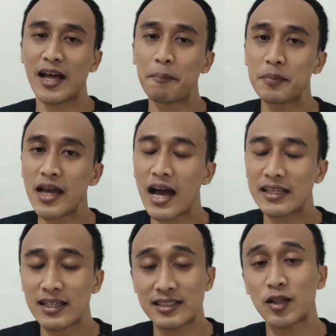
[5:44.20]
Tapi
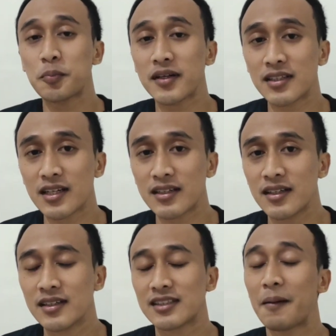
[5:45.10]
hanya satu persen
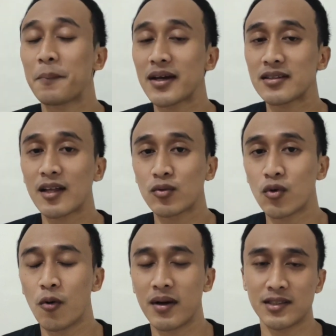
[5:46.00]
sampai 1,1
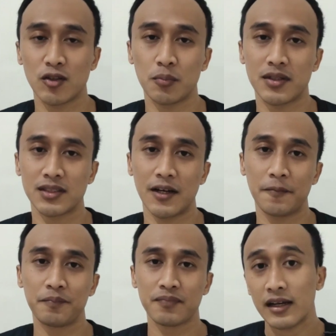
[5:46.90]
persen.
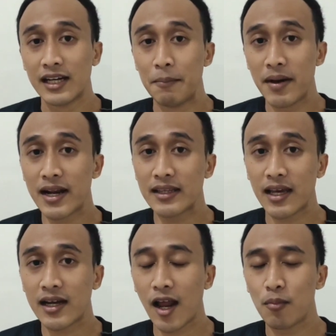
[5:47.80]

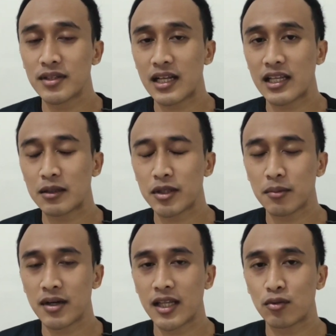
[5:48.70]
Gambarannya kalau misalnya
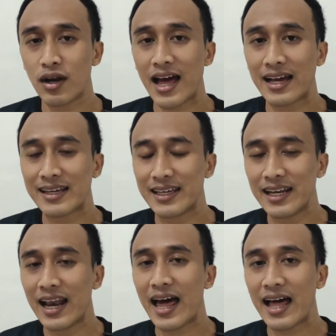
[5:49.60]
teman-teman itu lagi
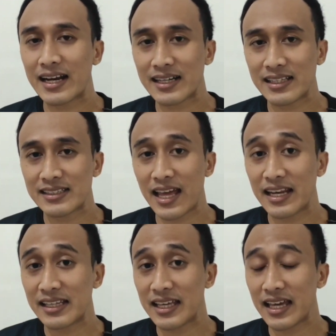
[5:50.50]
lari
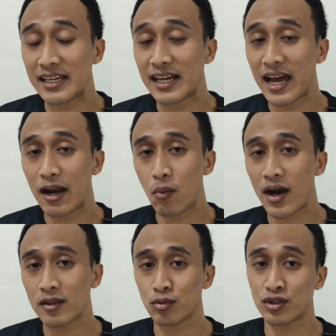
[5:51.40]
10K dengan
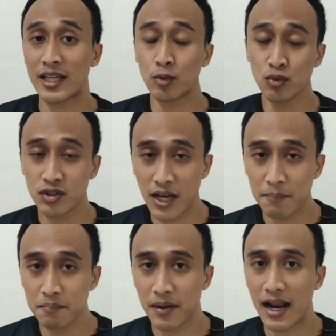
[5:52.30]
waktu satu jam,
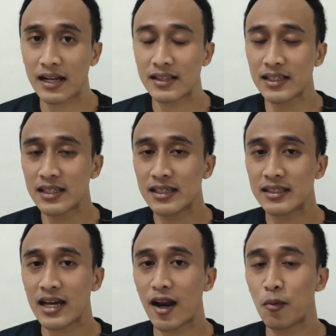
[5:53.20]
berarti
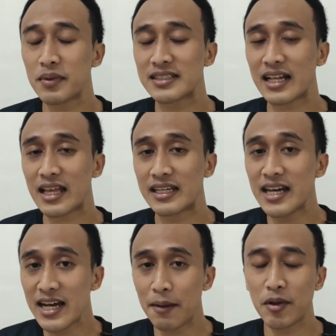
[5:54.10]
kalau misalnya
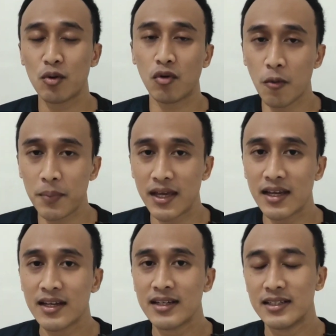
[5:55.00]
dia nggak minum kopi,
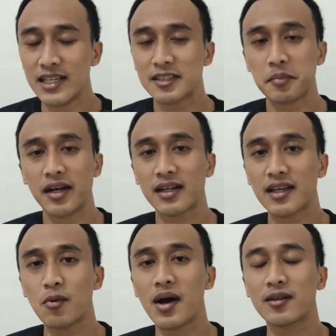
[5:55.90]
dia
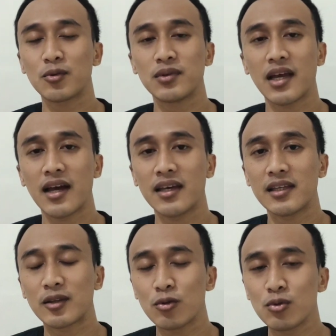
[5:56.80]
sebenarnya waktunya
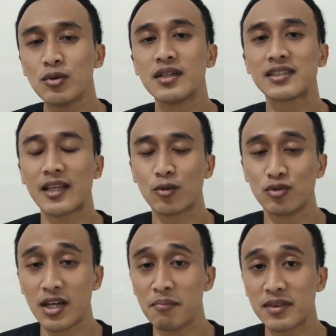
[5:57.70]
itu
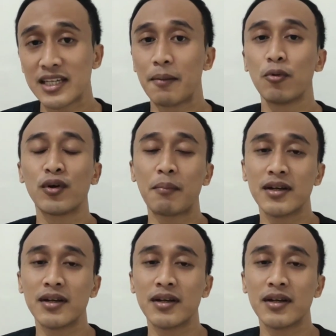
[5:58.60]
1 jam 36